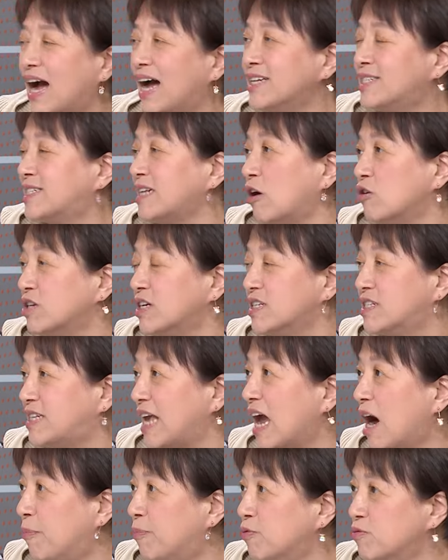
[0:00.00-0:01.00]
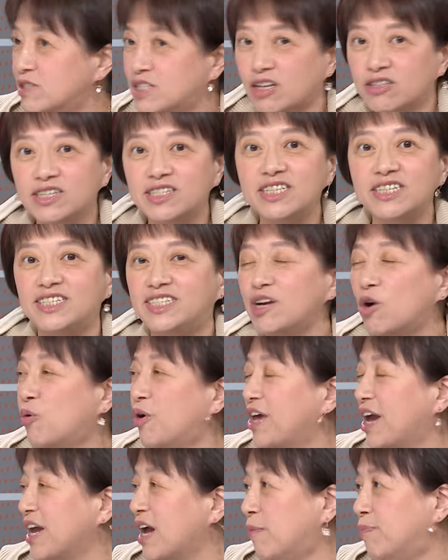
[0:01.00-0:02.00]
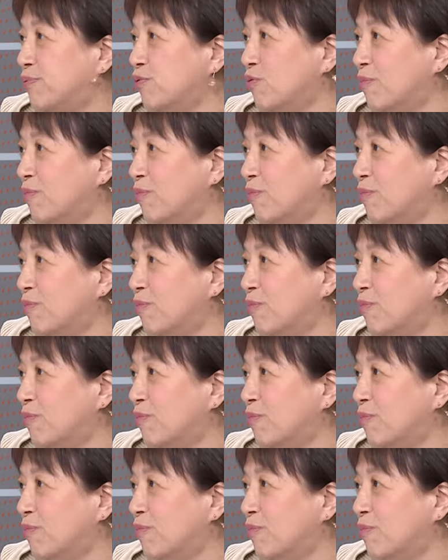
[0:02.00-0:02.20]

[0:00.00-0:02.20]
啊，少的谁要补？少的是你谢国良要补